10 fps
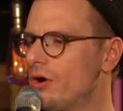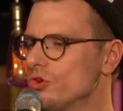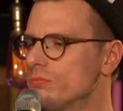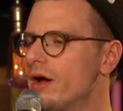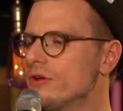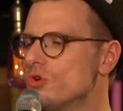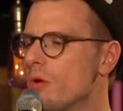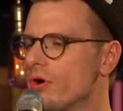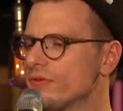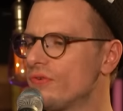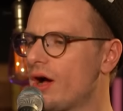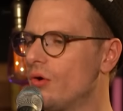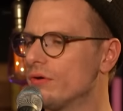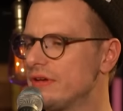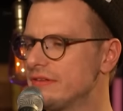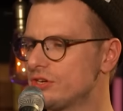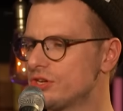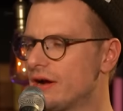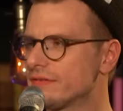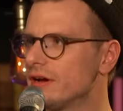und überall nur um euch Frauen. Wie ist die
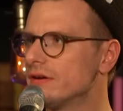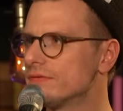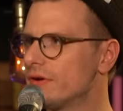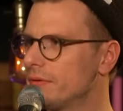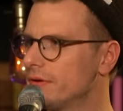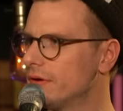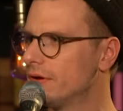Schlagzeile, Fabi?